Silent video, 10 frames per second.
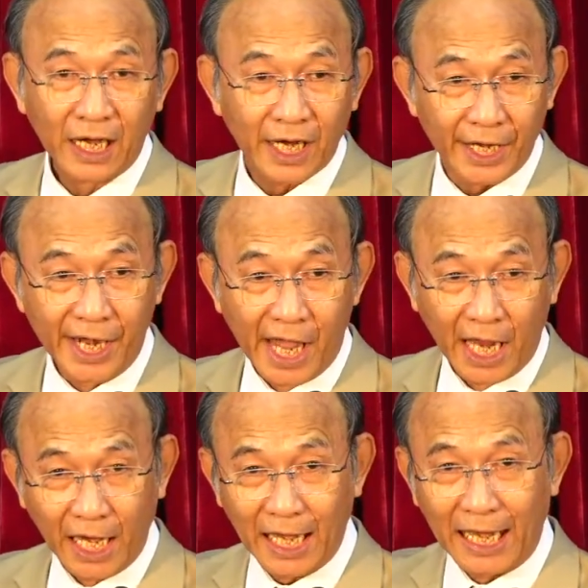
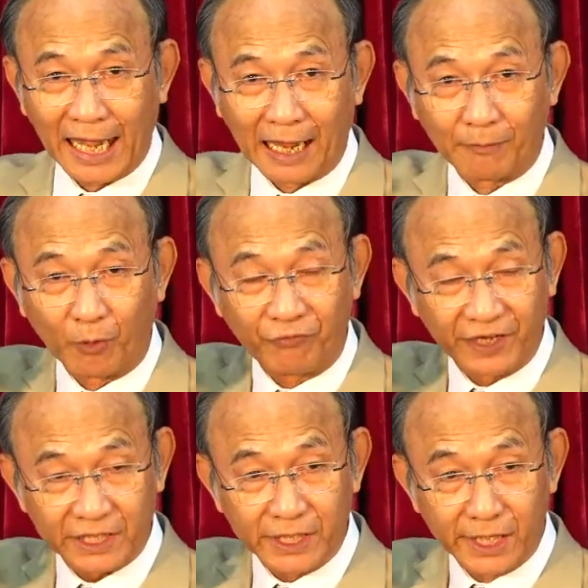để lại một vết
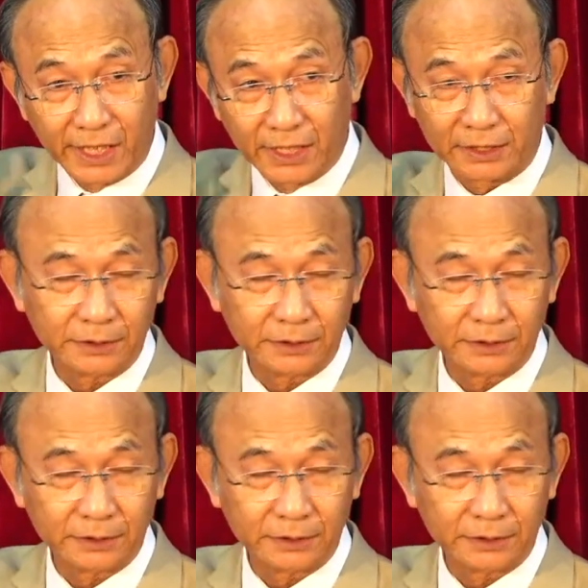nhơ